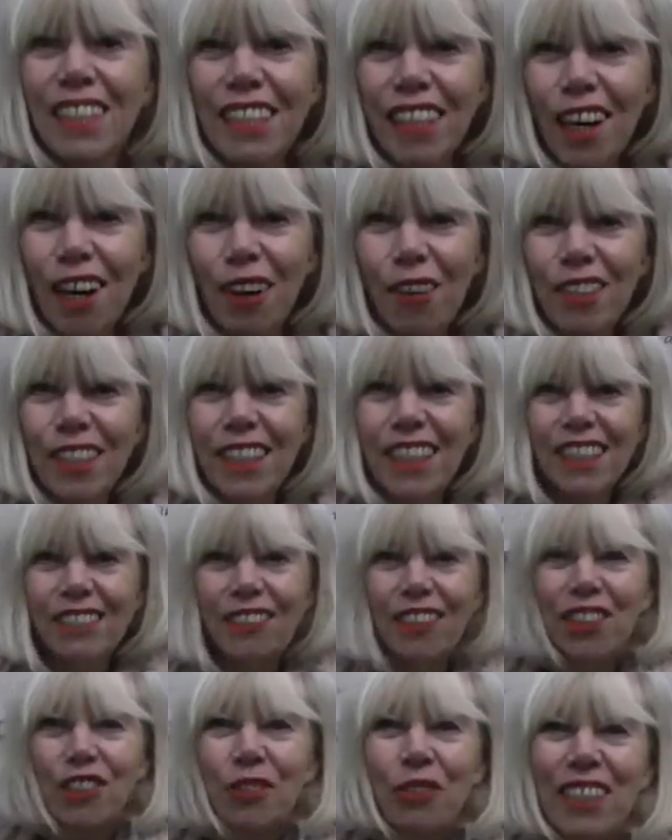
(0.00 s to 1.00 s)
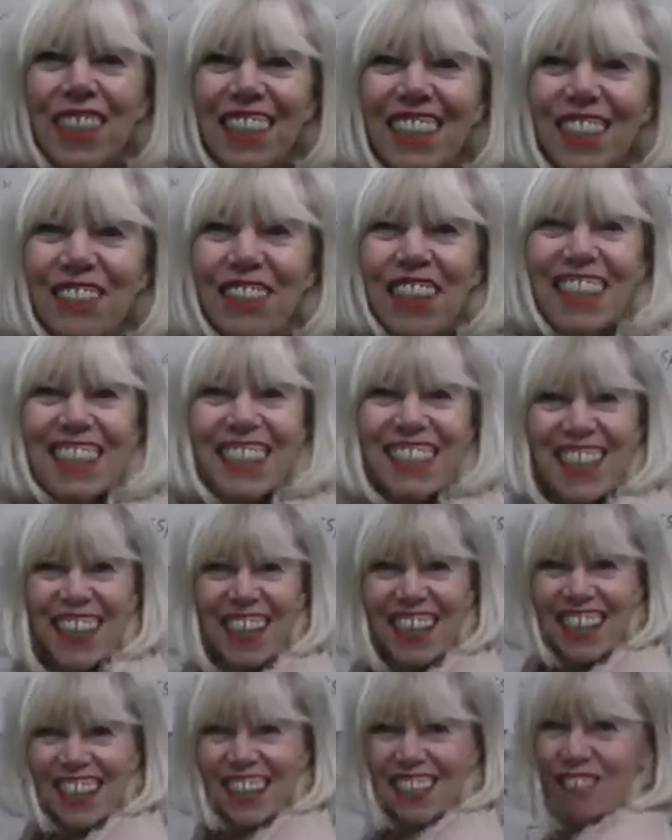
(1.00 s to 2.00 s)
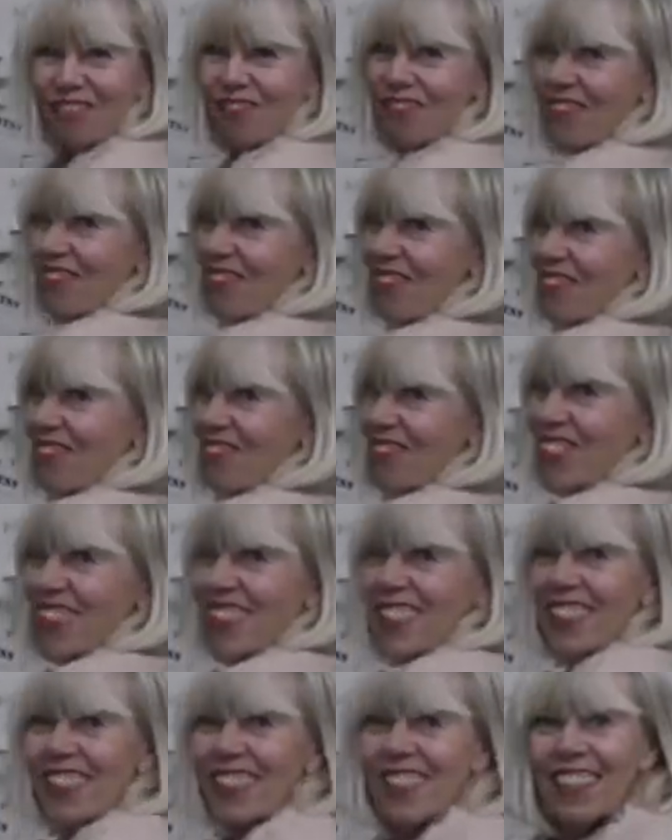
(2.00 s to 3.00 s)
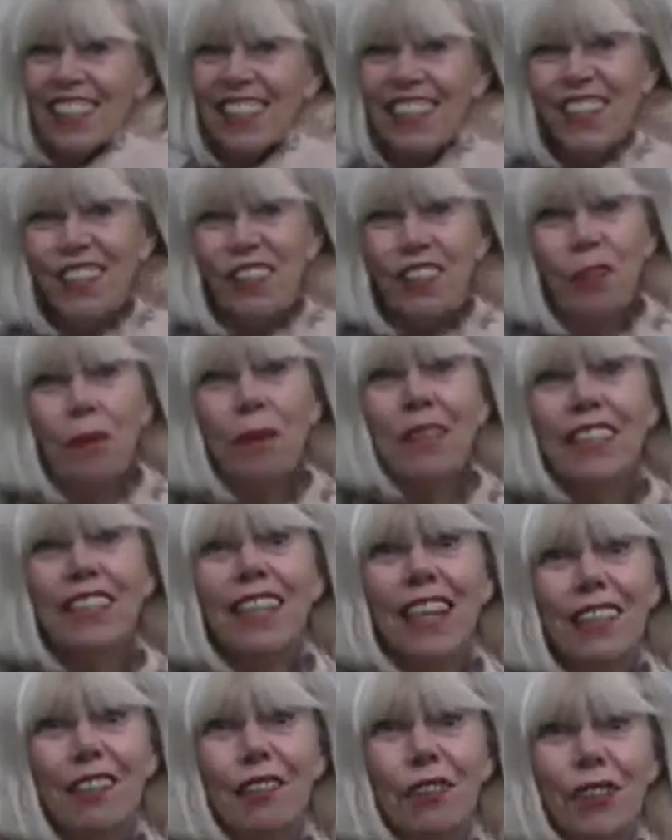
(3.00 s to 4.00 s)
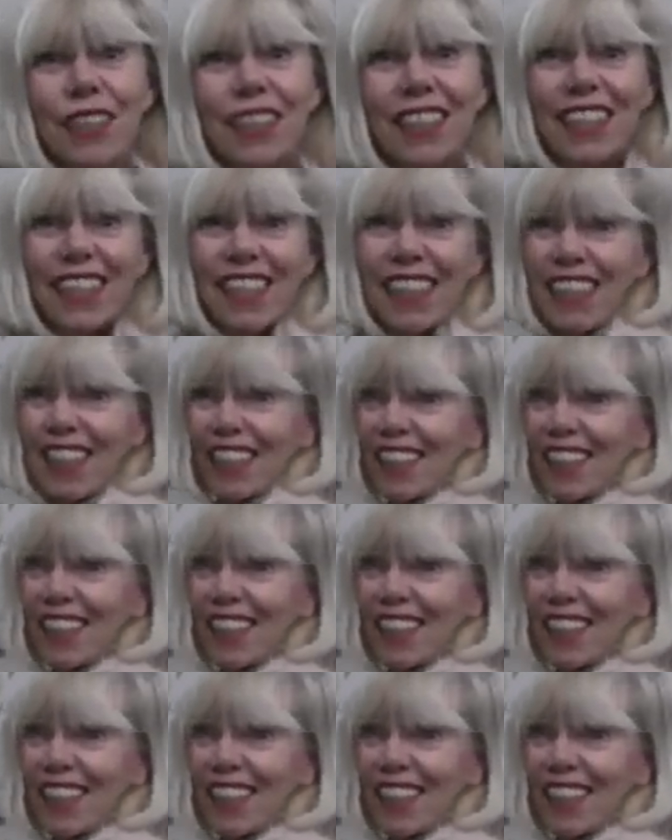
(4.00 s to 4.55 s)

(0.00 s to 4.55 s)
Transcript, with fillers: Ja, und das war schon der zweite Teil. Ihr könnt ja mal die Jacke kurz sehen.